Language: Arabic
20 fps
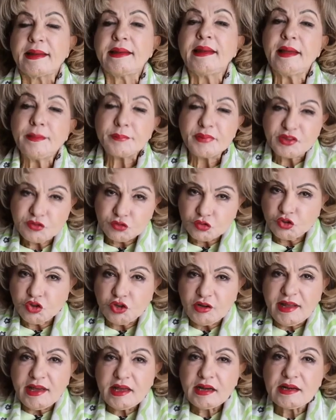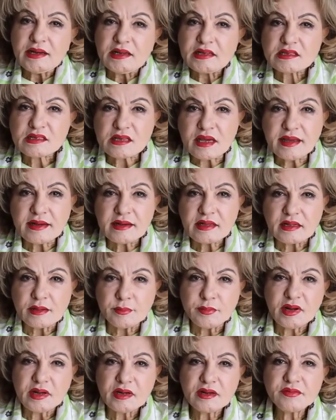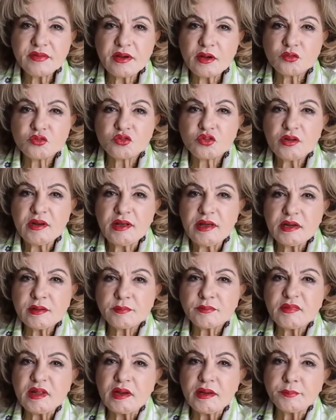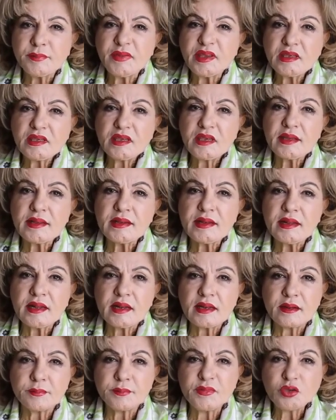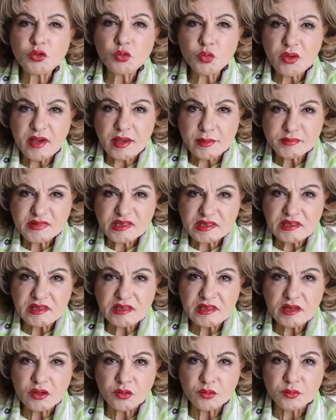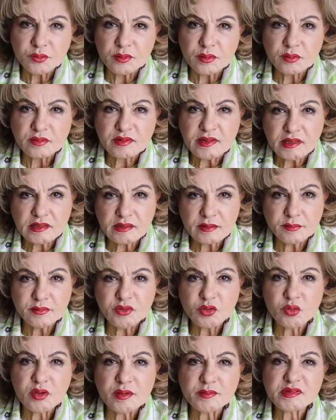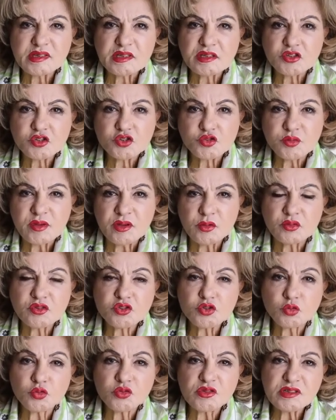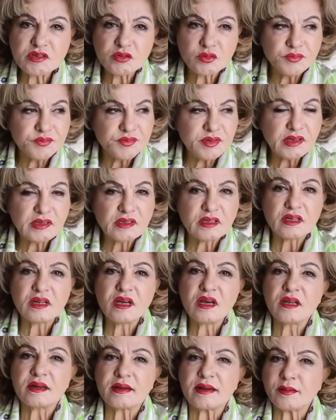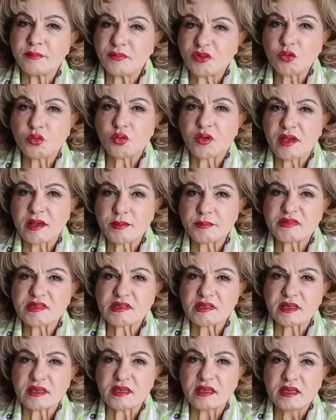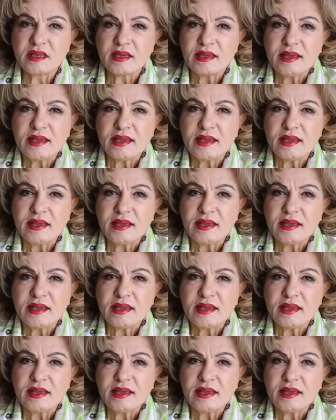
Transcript: لعبة الدولار اللي صارت لما رفعوا الدولار من ال 100 لل 150 أو تحت ال 150 شوي ورجعوا نزلوا بفرد نهار لل 105